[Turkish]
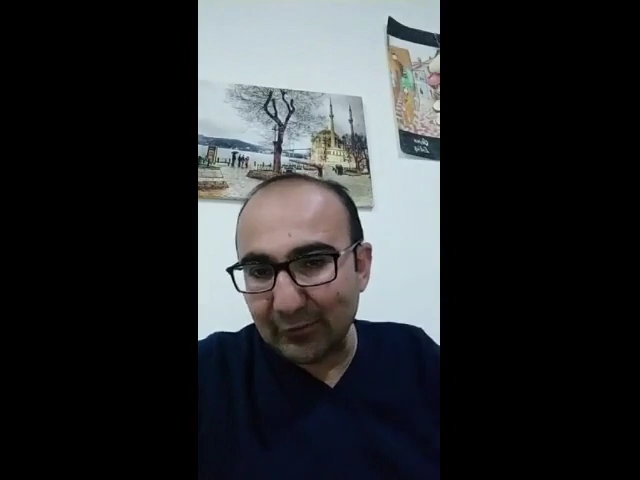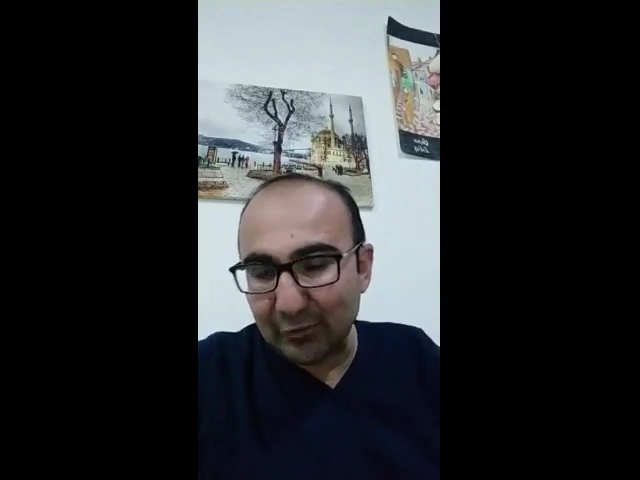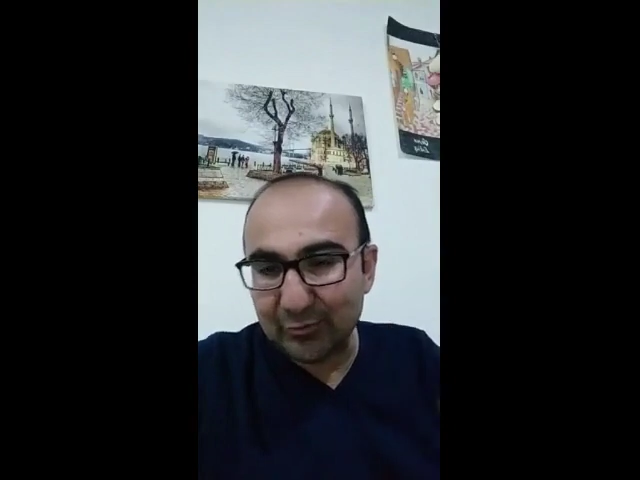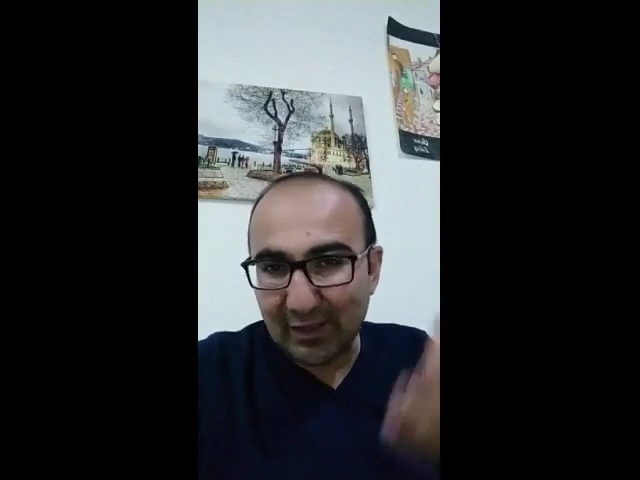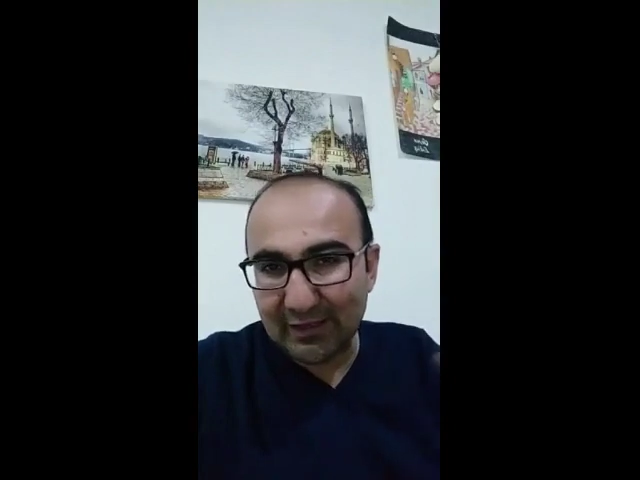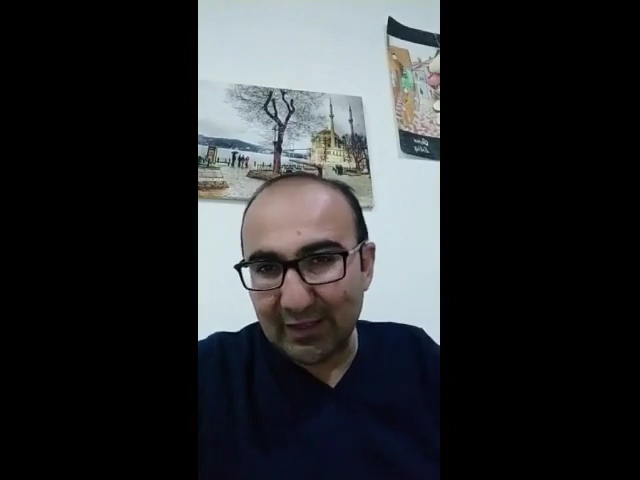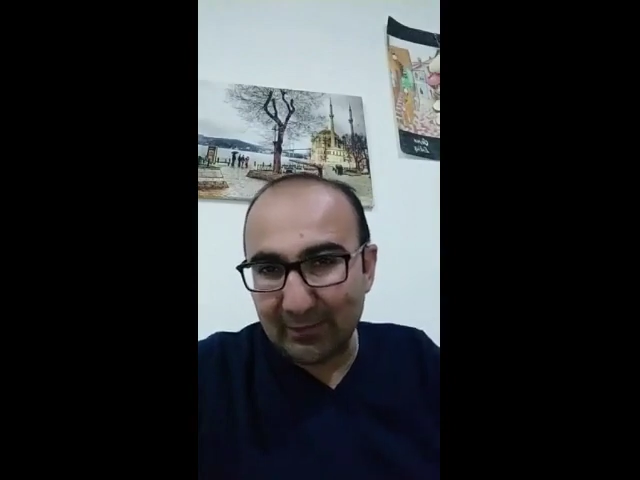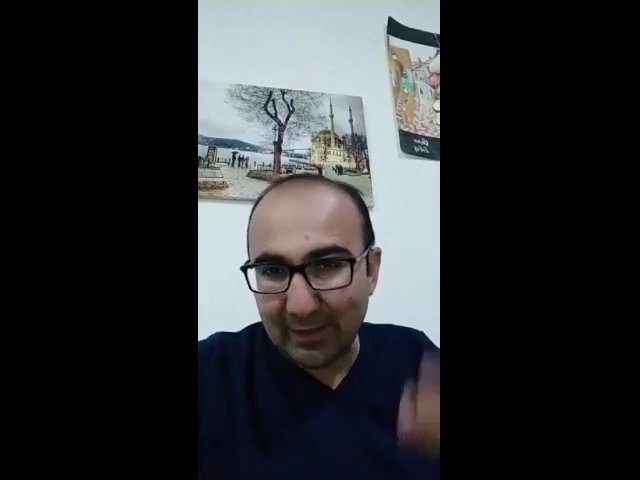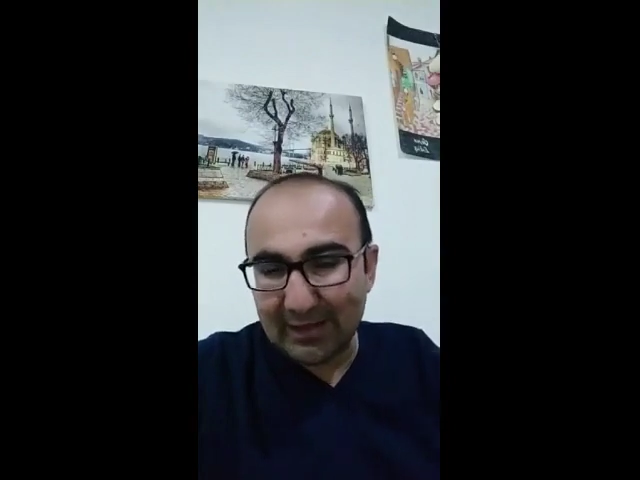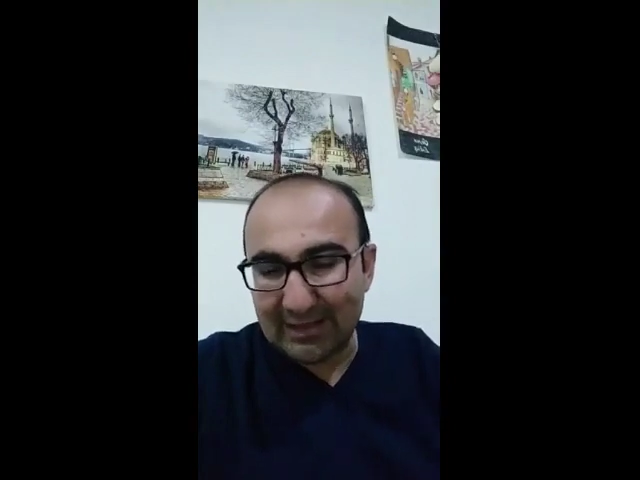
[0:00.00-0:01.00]
Osmanlı'da da
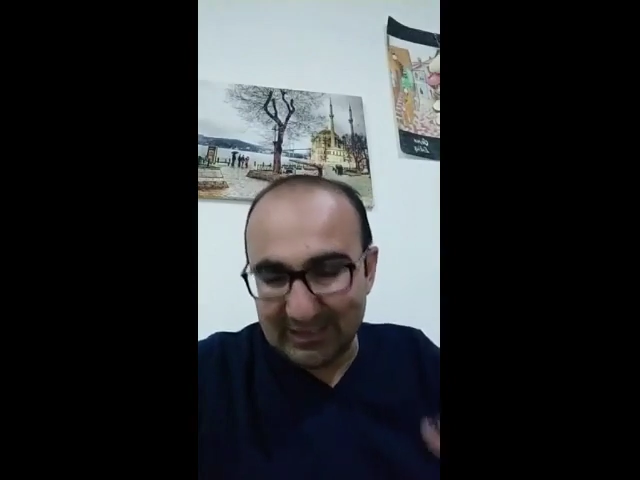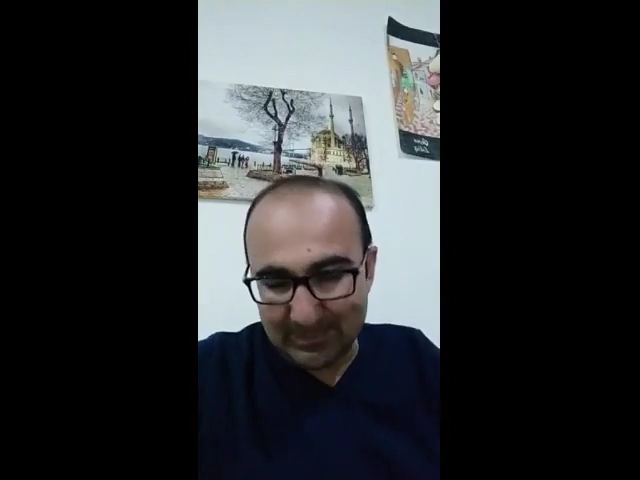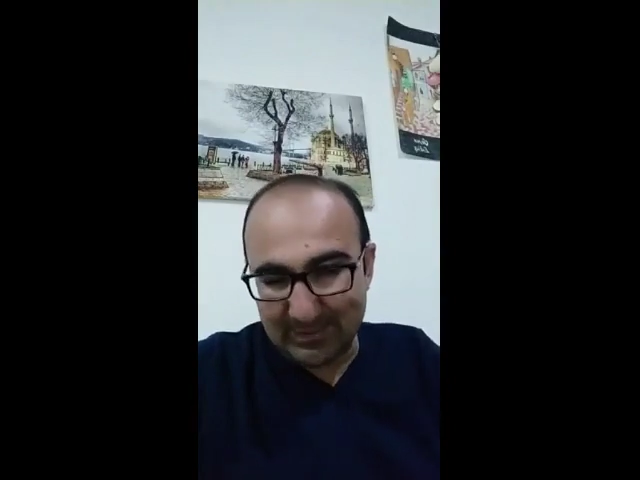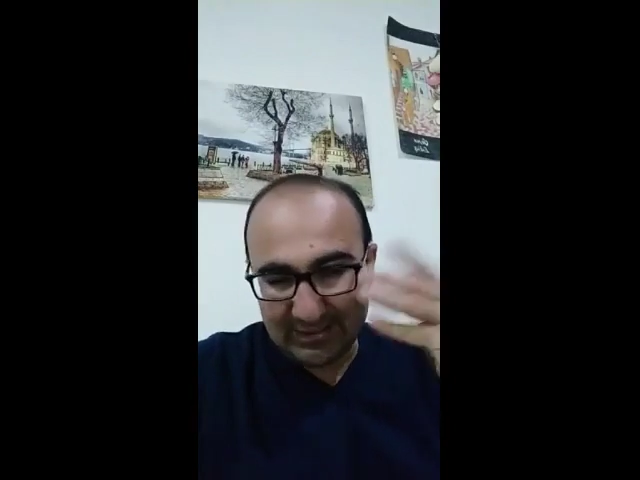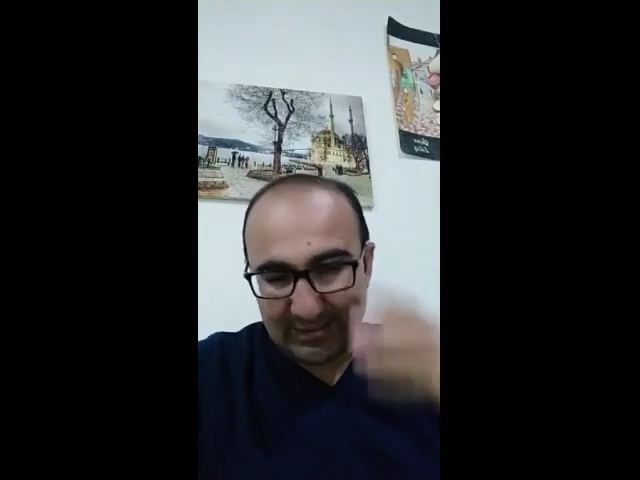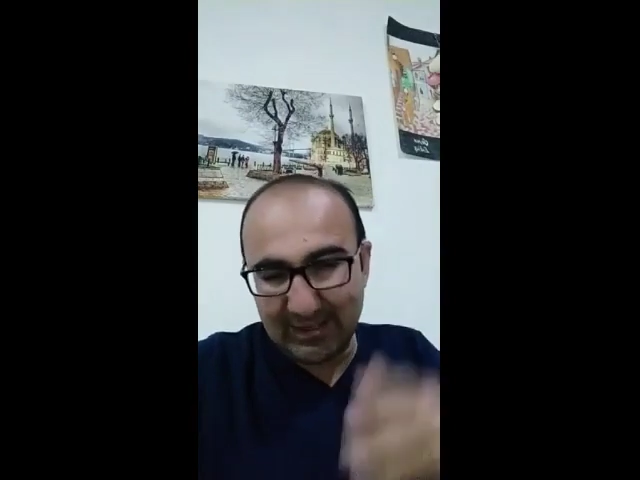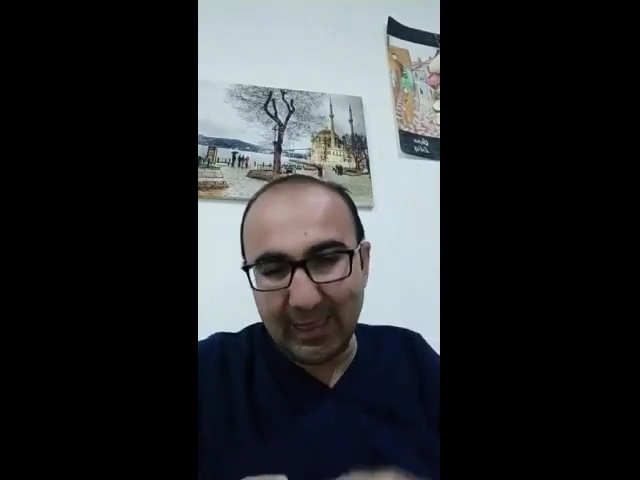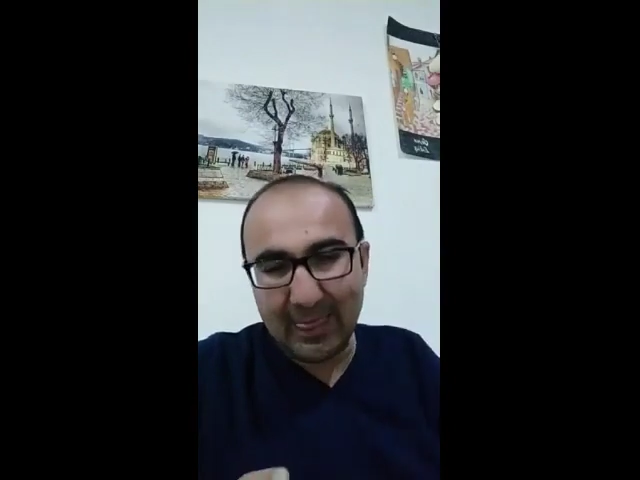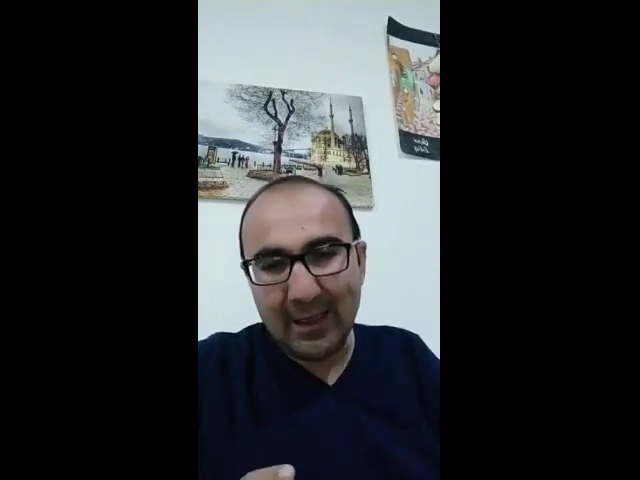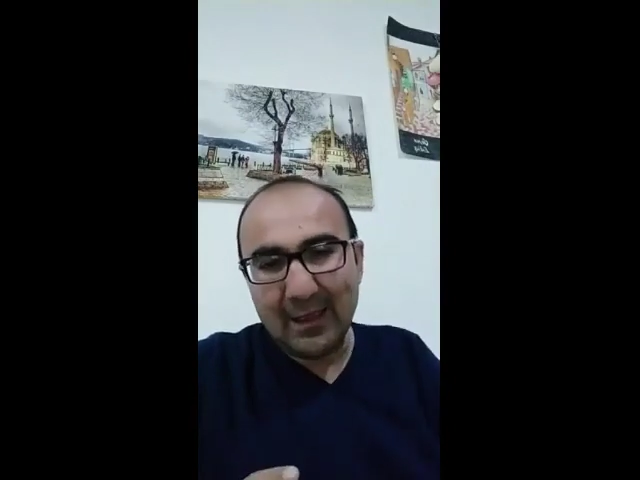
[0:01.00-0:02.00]
vardı gibisinden.